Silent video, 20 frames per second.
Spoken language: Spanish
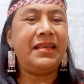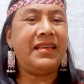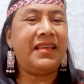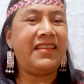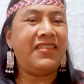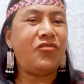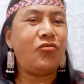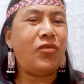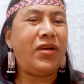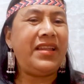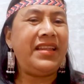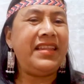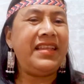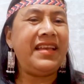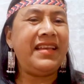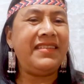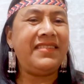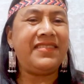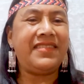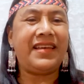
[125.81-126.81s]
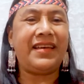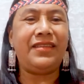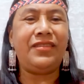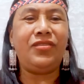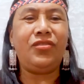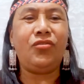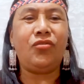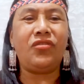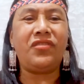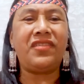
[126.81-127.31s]
que su alianza
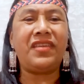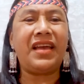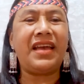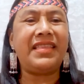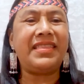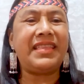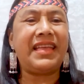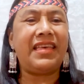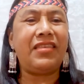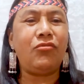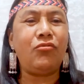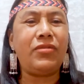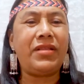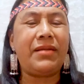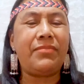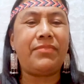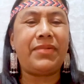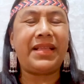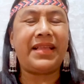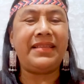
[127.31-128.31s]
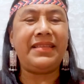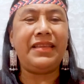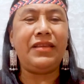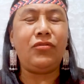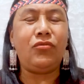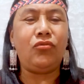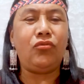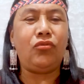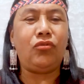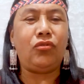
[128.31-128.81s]
no sea atadura para
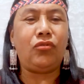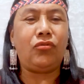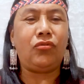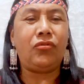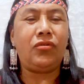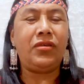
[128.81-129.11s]
ninguno,